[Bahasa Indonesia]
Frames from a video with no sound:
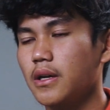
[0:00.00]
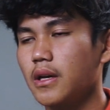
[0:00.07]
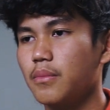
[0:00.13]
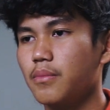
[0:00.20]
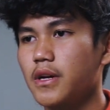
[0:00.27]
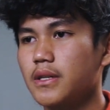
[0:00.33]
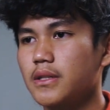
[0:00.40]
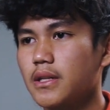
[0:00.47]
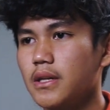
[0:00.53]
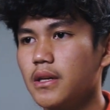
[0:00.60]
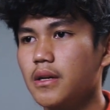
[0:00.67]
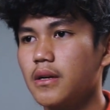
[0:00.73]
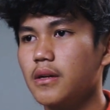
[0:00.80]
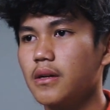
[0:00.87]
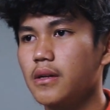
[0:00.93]
kelemahan
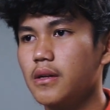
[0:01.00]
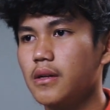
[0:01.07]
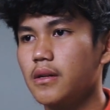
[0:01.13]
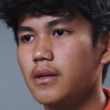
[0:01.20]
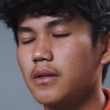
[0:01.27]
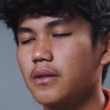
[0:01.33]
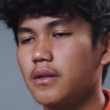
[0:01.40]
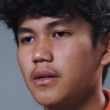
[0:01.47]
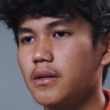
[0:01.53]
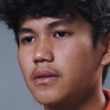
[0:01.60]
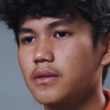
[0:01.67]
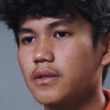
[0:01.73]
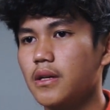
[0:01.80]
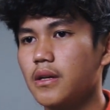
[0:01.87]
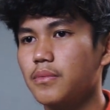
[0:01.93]
saya, dan
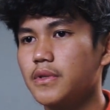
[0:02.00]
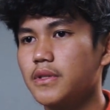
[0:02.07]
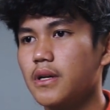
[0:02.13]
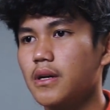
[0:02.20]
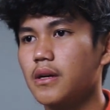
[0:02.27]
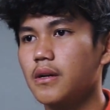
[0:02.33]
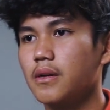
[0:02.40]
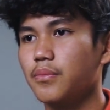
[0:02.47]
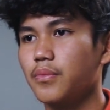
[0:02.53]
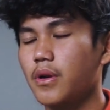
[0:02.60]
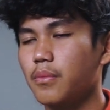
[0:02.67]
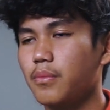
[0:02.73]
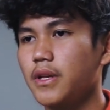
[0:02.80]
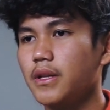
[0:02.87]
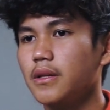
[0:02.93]
saya bisa
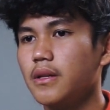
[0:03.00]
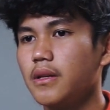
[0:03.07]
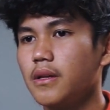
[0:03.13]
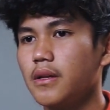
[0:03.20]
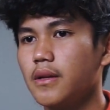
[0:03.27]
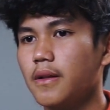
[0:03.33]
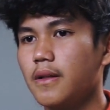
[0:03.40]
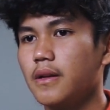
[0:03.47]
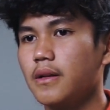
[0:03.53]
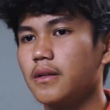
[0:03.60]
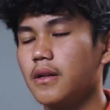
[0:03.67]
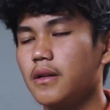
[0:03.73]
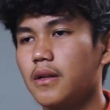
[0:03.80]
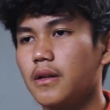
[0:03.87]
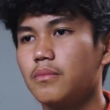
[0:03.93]
perbaiki.
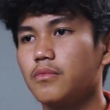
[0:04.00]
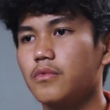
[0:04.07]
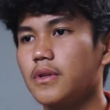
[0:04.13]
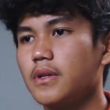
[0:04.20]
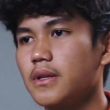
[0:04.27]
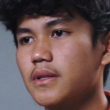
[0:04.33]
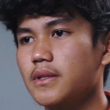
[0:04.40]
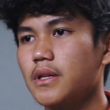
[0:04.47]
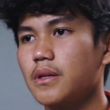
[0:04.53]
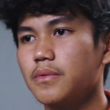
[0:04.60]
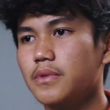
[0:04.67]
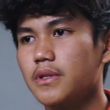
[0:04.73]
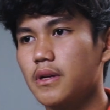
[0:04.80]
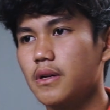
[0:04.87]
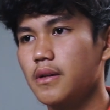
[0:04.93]
Dan alhamdulillah saya
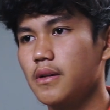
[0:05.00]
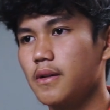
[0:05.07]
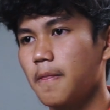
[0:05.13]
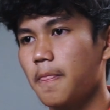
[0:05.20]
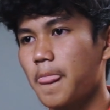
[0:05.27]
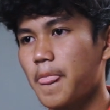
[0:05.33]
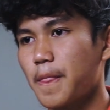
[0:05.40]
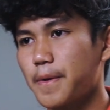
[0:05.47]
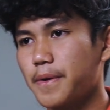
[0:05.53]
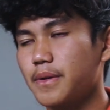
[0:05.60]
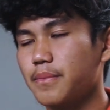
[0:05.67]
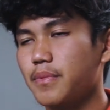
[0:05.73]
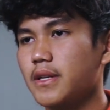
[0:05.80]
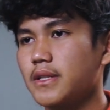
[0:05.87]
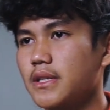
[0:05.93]
bisa
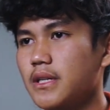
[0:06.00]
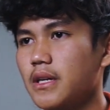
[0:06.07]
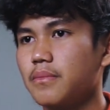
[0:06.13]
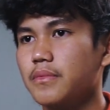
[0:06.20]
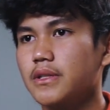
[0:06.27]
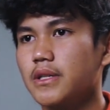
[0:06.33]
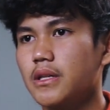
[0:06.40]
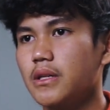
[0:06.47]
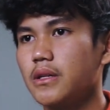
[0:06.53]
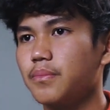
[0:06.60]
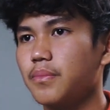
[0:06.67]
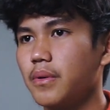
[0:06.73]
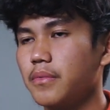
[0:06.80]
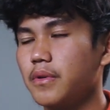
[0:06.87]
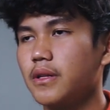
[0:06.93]
dipercaya
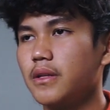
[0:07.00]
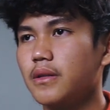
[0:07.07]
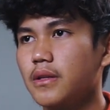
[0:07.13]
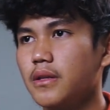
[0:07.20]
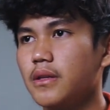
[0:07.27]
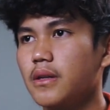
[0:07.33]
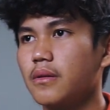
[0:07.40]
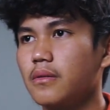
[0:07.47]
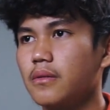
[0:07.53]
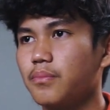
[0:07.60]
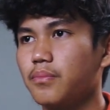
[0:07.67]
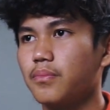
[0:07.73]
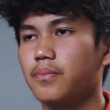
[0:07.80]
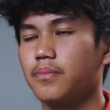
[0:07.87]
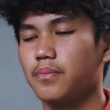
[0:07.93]
menjadi pemain inti dan
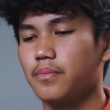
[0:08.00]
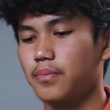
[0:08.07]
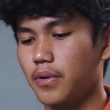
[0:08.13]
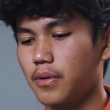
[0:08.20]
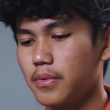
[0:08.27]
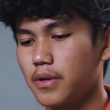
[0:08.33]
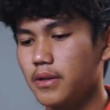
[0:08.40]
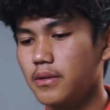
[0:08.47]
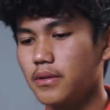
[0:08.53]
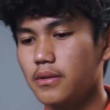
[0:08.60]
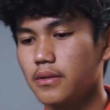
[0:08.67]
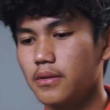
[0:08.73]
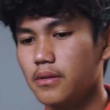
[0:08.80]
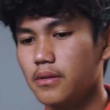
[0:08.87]
pemain